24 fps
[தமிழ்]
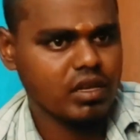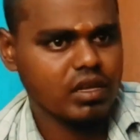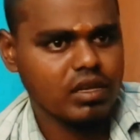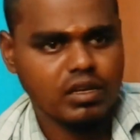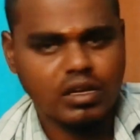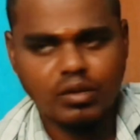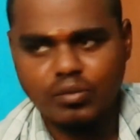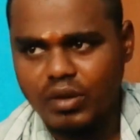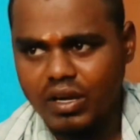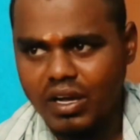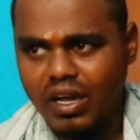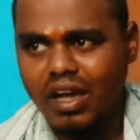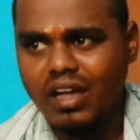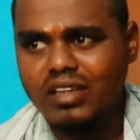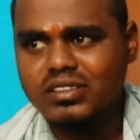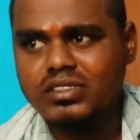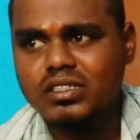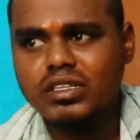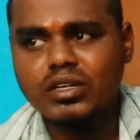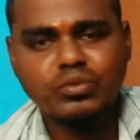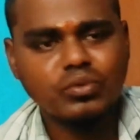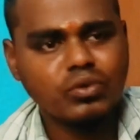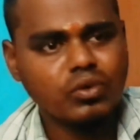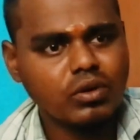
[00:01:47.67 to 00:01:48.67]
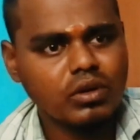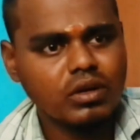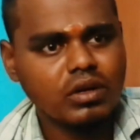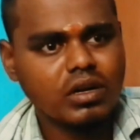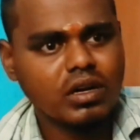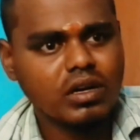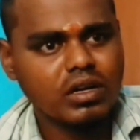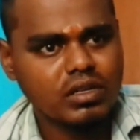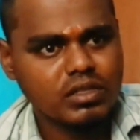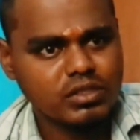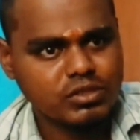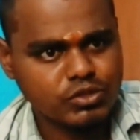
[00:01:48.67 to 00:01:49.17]
சரி இப்போ காஞ்சனா
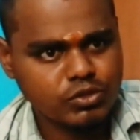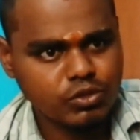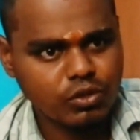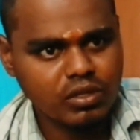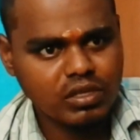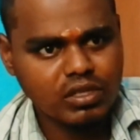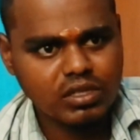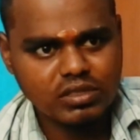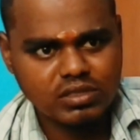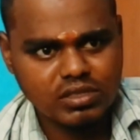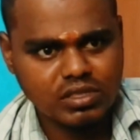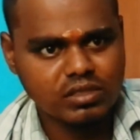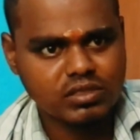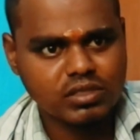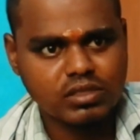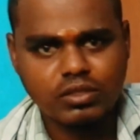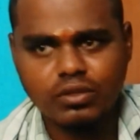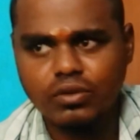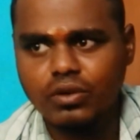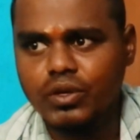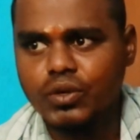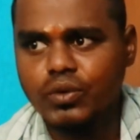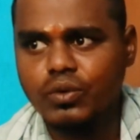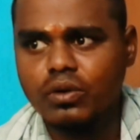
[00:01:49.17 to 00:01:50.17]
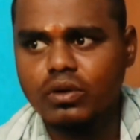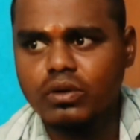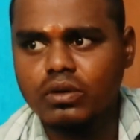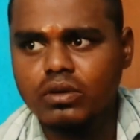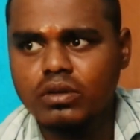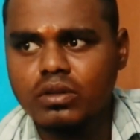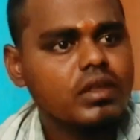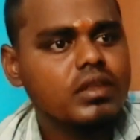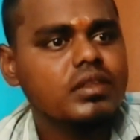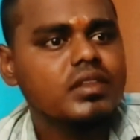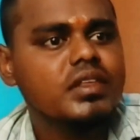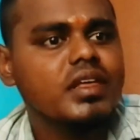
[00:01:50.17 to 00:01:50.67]
ஃபோருக்கான ஸ்டோரி டிஸ்கஷன் வருவோம்
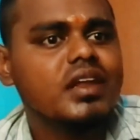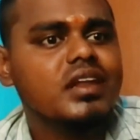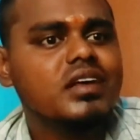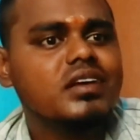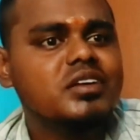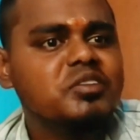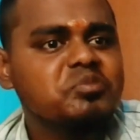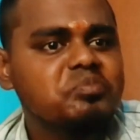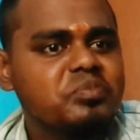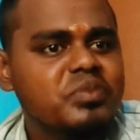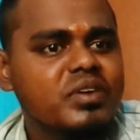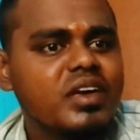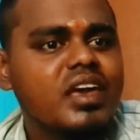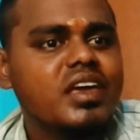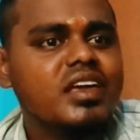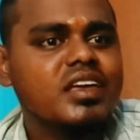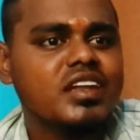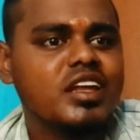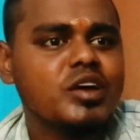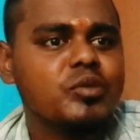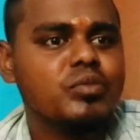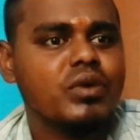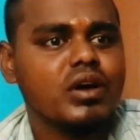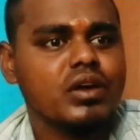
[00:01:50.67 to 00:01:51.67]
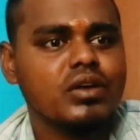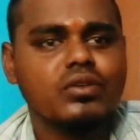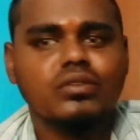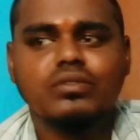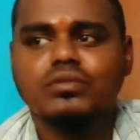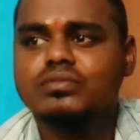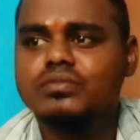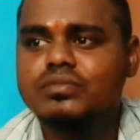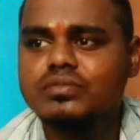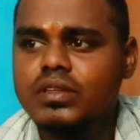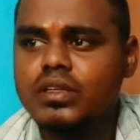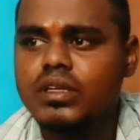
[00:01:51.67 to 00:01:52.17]
எனக்கு பேயினா
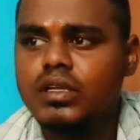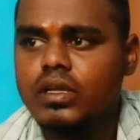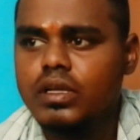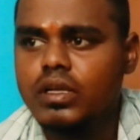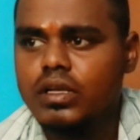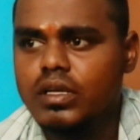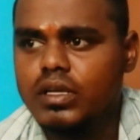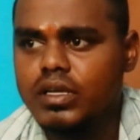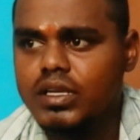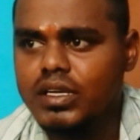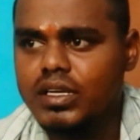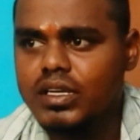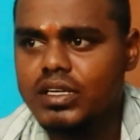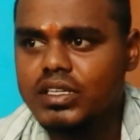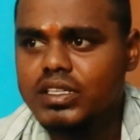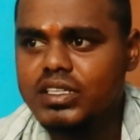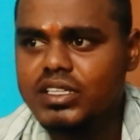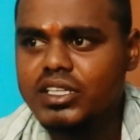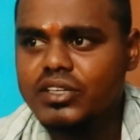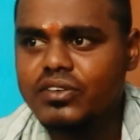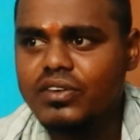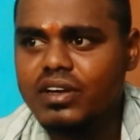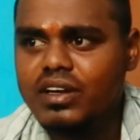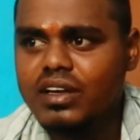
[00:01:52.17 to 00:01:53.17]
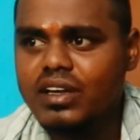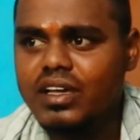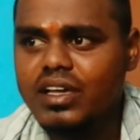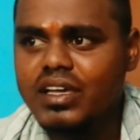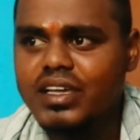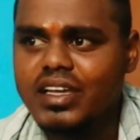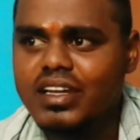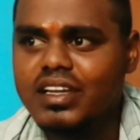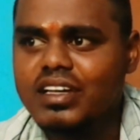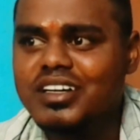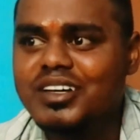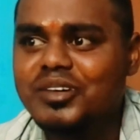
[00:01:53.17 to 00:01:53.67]
பயம் இன்டர்வலில்
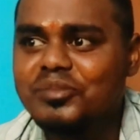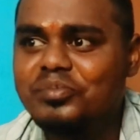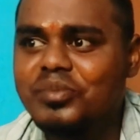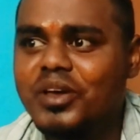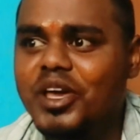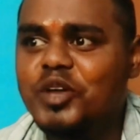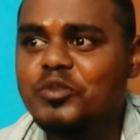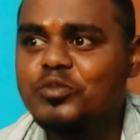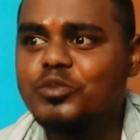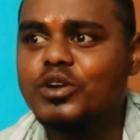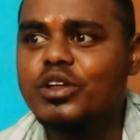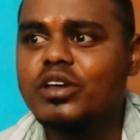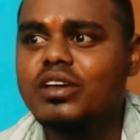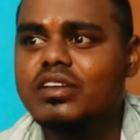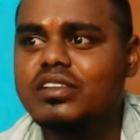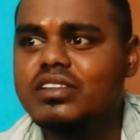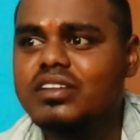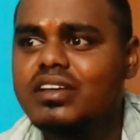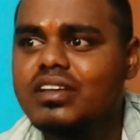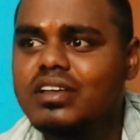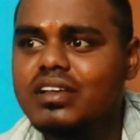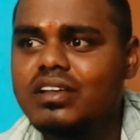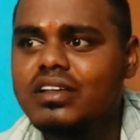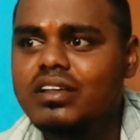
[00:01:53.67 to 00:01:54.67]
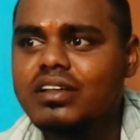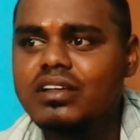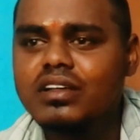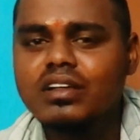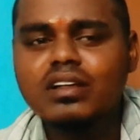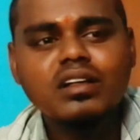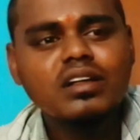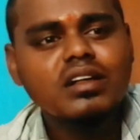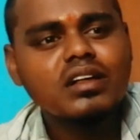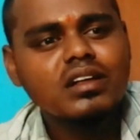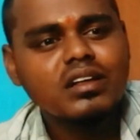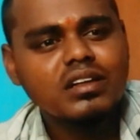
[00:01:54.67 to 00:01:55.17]
எனக்கு பேய் பிடிக்குது
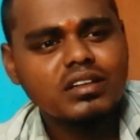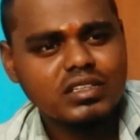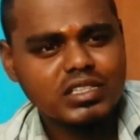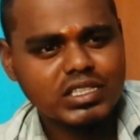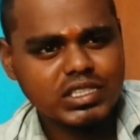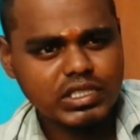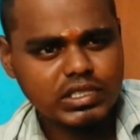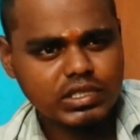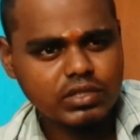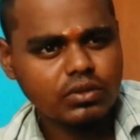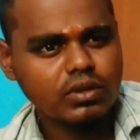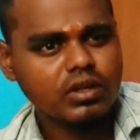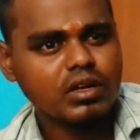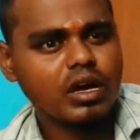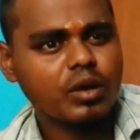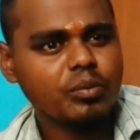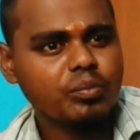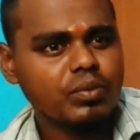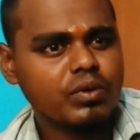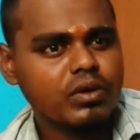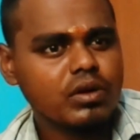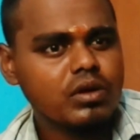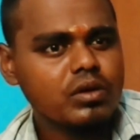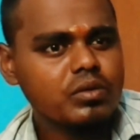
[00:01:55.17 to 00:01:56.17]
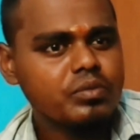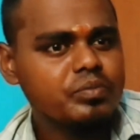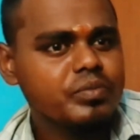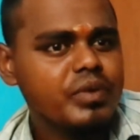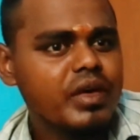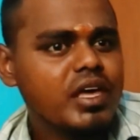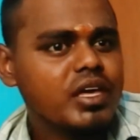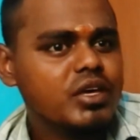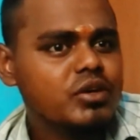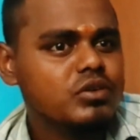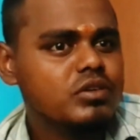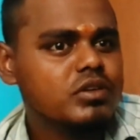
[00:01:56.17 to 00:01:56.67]
இன்டர்வலுக்கு அப்புறம்
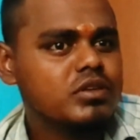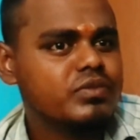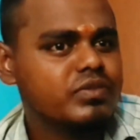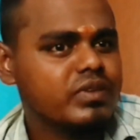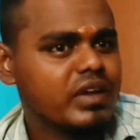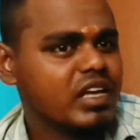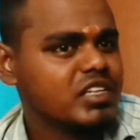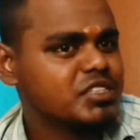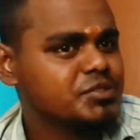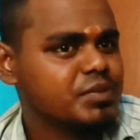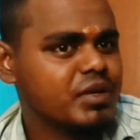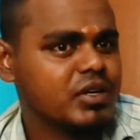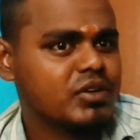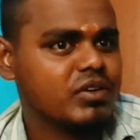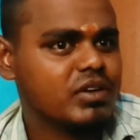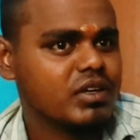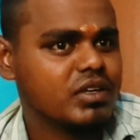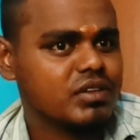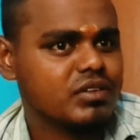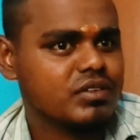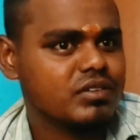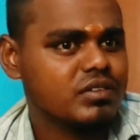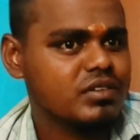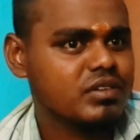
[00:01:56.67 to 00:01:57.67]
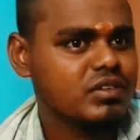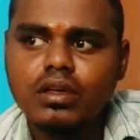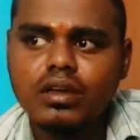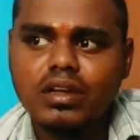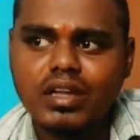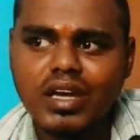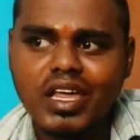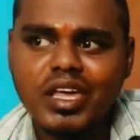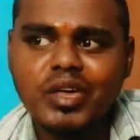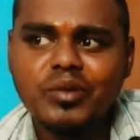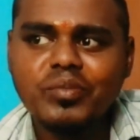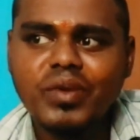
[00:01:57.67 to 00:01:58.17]
பேய்க்கு ஒரு ஃப்ளாஷ்பேக் வைக்கிறோம்
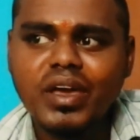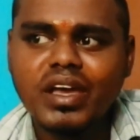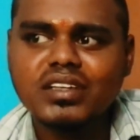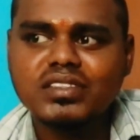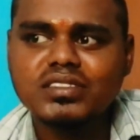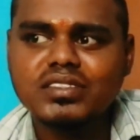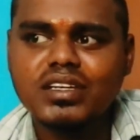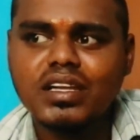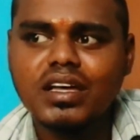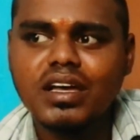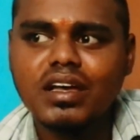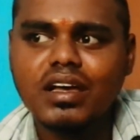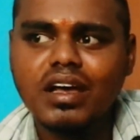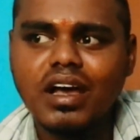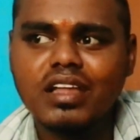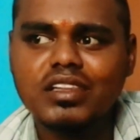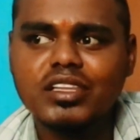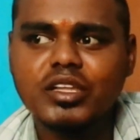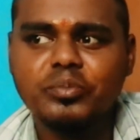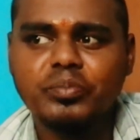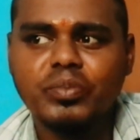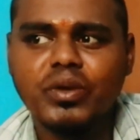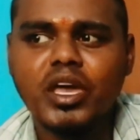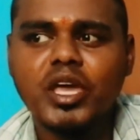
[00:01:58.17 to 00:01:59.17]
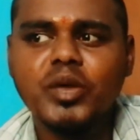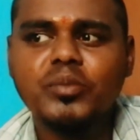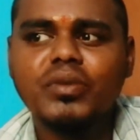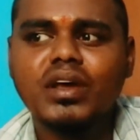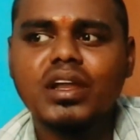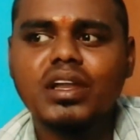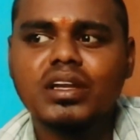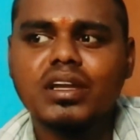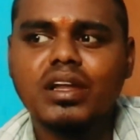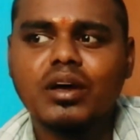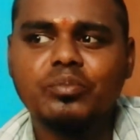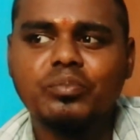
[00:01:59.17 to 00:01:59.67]
கிளைமேக்ஸில் அந்த
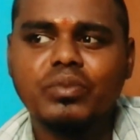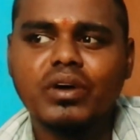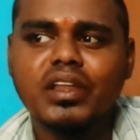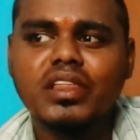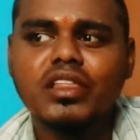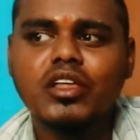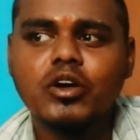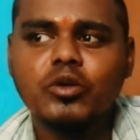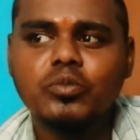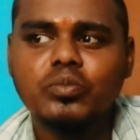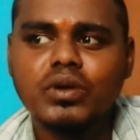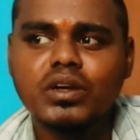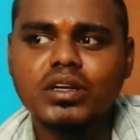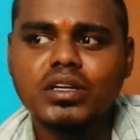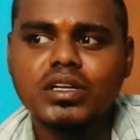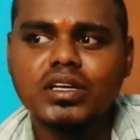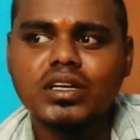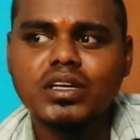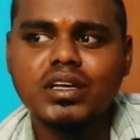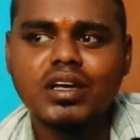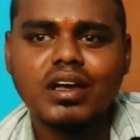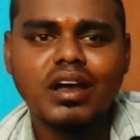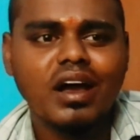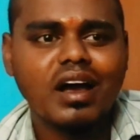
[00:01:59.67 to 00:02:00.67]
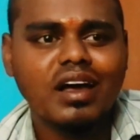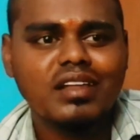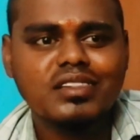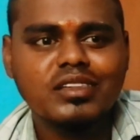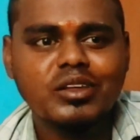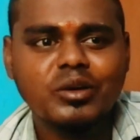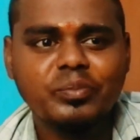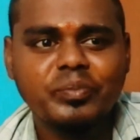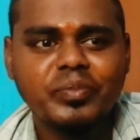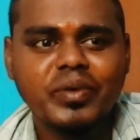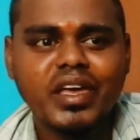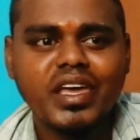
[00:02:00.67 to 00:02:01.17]
பேய் மேலே நான் பரிதாபப்பட்டு அந்த
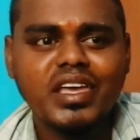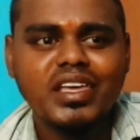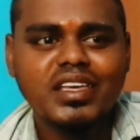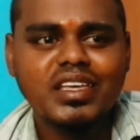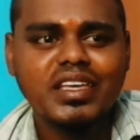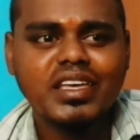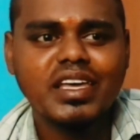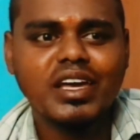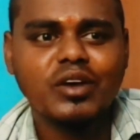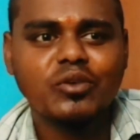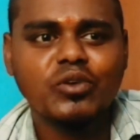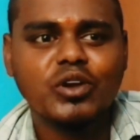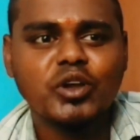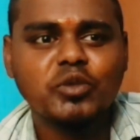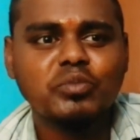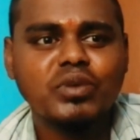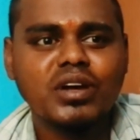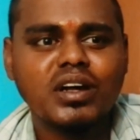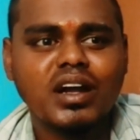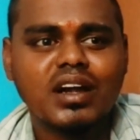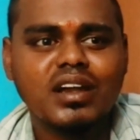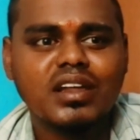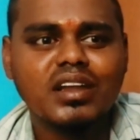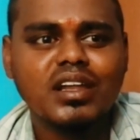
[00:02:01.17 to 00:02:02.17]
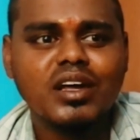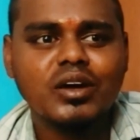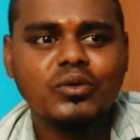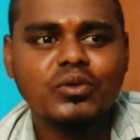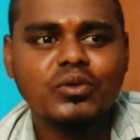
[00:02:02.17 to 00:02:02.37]
பேய்க்கு என் உடம்பை கடனாக